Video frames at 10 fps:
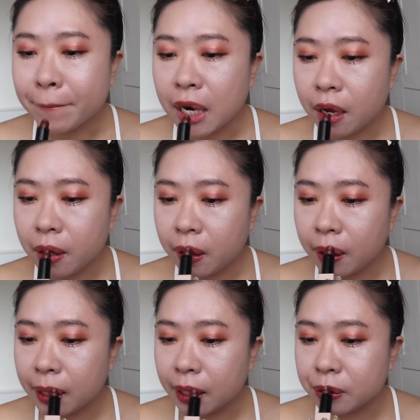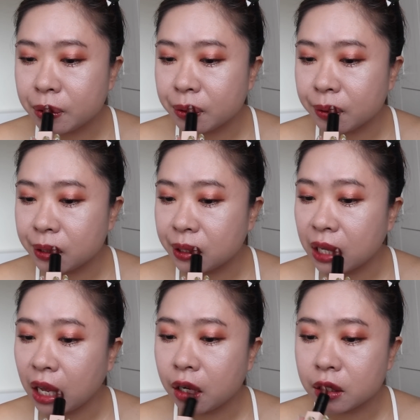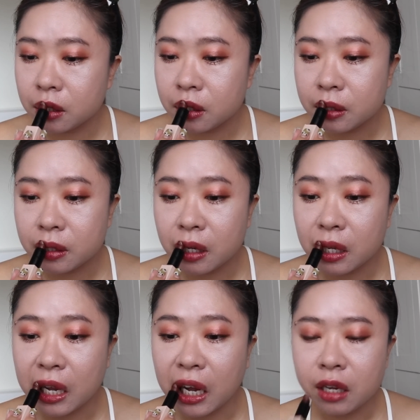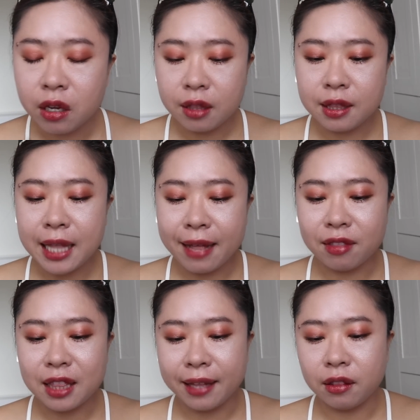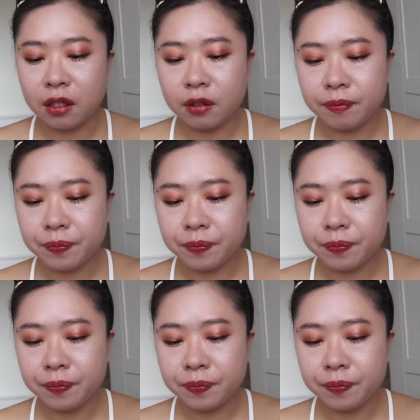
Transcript: 它有点带血色，可是是那种淡淡的